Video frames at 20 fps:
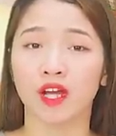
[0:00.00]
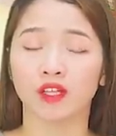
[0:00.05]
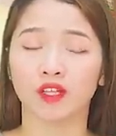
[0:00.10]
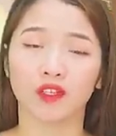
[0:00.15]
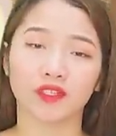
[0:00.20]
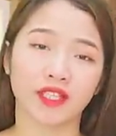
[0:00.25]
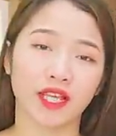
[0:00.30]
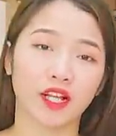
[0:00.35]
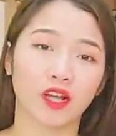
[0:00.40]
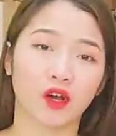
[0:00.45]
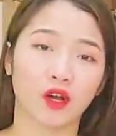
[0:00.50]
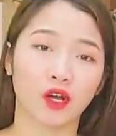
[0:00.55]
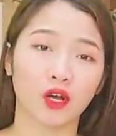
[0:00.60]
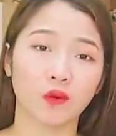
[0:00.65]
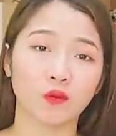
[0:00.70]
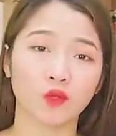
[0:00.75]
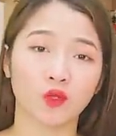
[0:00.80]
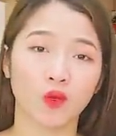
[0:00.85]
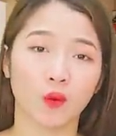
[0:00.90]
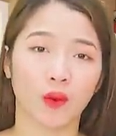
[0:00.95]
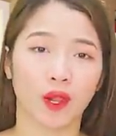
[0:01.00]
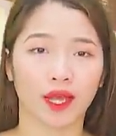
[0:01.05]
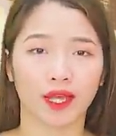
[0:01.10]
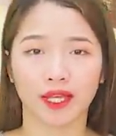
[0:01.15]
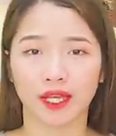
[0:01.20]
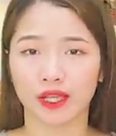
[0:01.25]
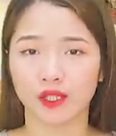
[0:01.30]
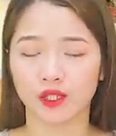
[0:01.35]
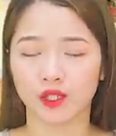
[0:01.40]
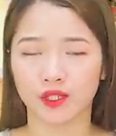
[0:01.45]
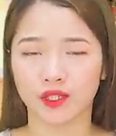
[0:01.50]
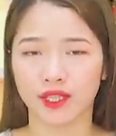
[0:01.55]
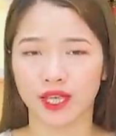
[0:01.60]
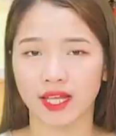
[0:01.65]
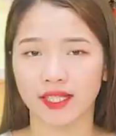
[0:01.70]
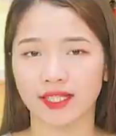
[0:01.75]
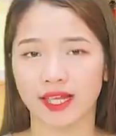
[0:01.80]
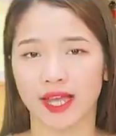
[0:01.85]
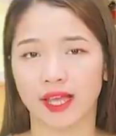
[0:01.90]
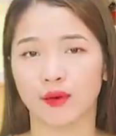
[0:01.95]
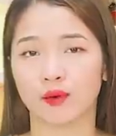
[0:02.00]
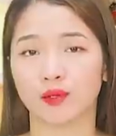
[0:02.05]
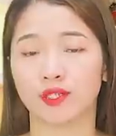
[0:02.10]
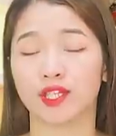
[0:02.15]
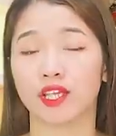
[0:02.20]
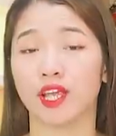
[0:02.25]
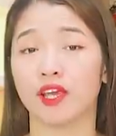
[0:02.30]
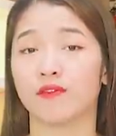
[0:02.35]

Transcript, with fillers: nó sẽ có công dụng là khiến cho da rẻ của chị